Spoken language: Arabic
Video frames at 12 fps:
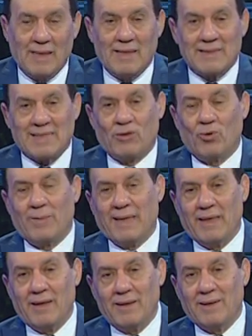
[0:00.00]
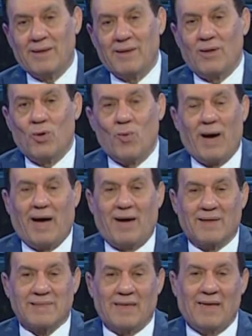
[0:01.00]
ساديو ماني هو
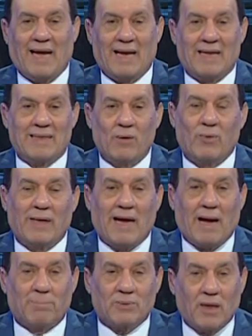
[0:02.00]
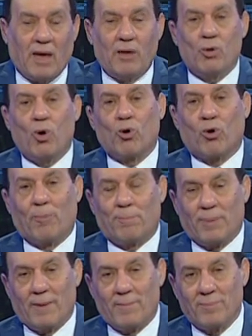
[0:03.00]
حاصل على دوري ابطال
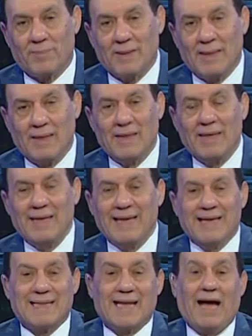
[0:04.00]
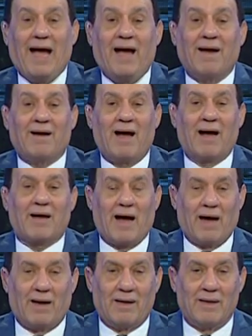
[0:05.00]
اوروبا اذا
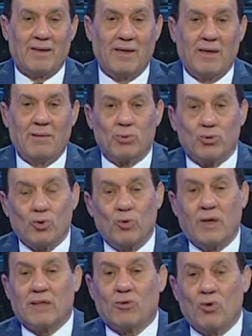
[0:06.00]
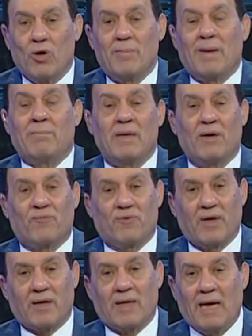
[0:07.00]
حقق بطوله امم
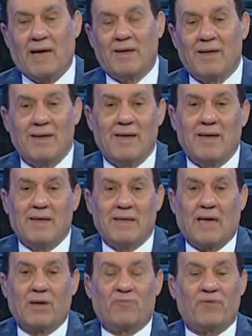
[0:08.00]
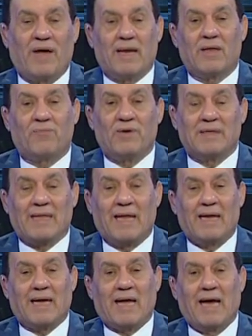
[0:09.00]
افريقيا ينفرد في
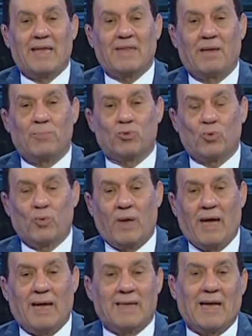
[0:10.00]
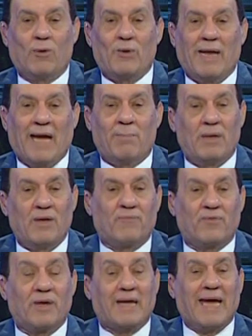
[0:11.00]
تاريخ هذه البطوله انه اللاعب
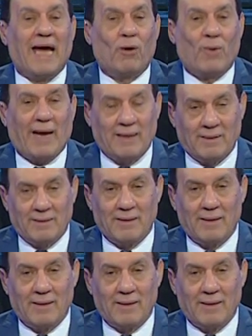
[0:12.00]
الافريقي الوحيد